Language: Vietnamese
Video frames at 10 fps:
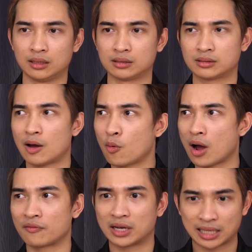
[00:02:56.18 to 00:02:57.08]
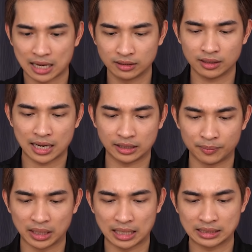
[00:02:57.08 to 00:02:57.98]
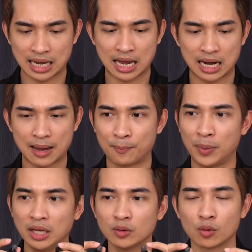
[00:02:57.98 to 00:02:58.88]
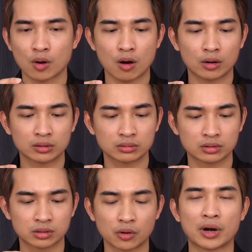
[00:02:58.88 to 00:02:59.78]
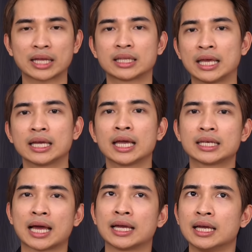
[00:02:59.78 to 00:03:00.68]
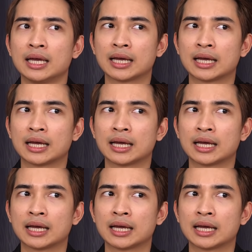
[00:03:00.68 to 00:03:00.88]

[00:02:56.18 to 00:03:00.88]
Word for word: À, sau khoảng vài tháng như này thì mình đánh giá là pin của con Soul STX này